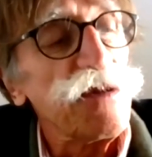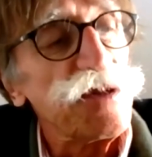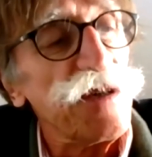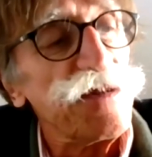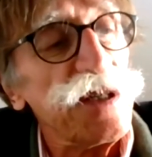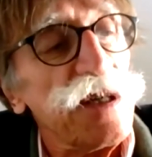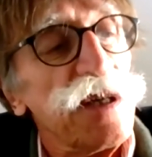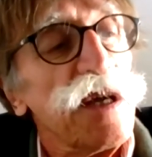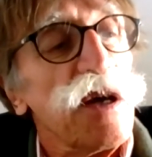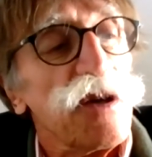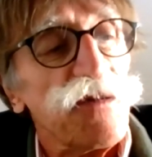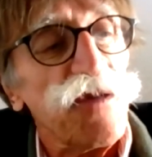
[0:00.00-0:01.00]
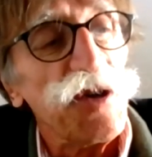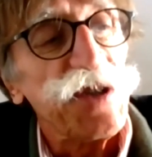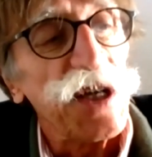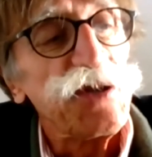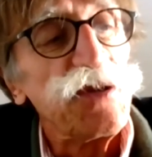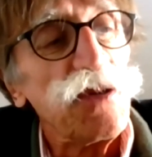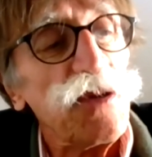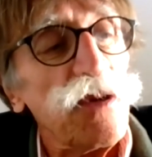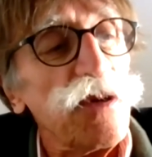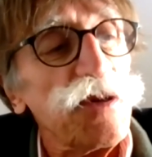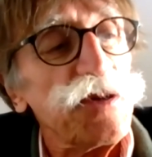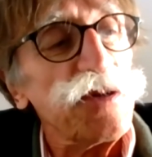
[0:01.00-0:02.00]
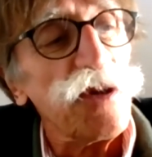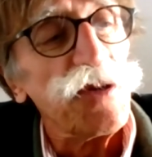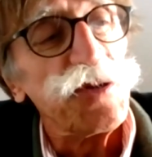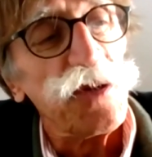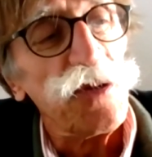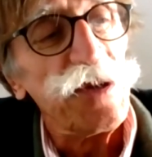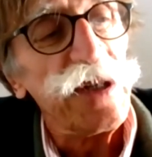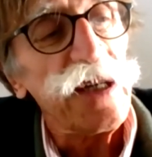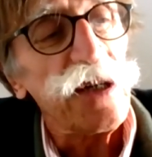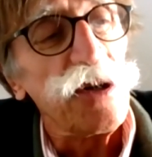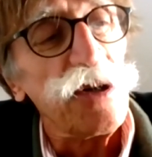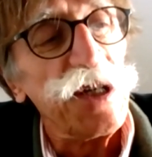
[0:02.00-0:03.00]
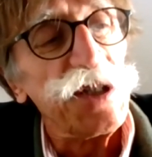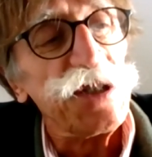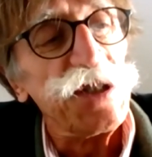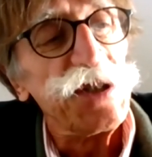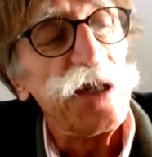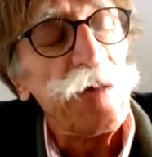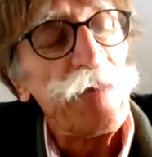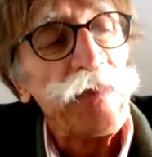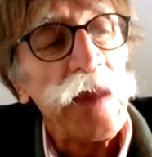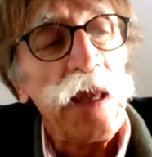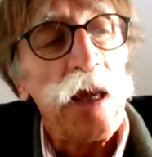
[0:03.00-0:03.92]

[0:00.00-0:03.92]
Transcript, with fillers: Vous aviez forte action dans le secondaire, collège, lycée,